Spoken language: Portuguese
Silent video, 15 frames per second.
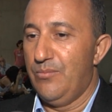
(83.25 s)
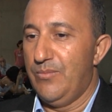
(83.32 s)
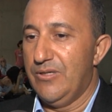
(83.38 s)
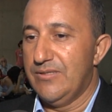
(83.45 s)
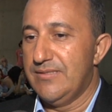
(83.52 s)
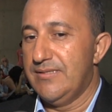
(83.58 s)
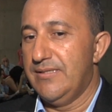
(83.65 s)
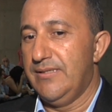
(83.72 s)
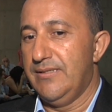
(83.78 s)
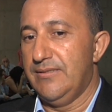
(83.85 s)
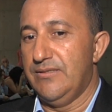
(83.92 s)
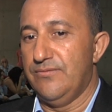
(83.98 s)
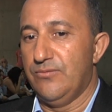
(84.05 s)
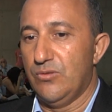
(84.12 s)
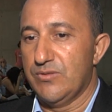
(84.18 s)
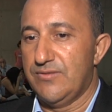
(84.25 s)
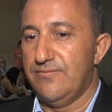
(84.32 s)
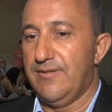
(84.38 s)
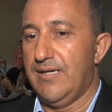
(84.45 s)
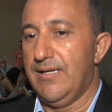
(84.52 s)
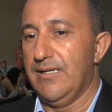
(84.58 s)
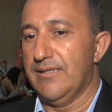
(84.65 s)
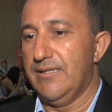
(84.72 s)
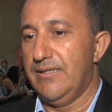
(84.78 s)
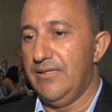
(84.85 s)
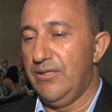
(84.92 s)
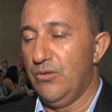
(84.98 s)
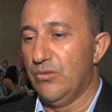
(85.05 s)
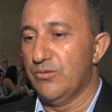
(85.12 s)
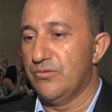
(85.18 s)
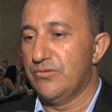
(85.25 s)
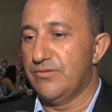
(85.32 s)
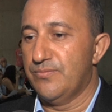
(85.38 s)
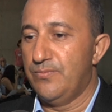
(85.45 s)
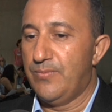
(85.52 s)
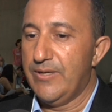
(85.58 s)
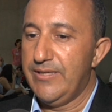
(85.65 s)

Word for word: Mercedes, Volkswagen e outros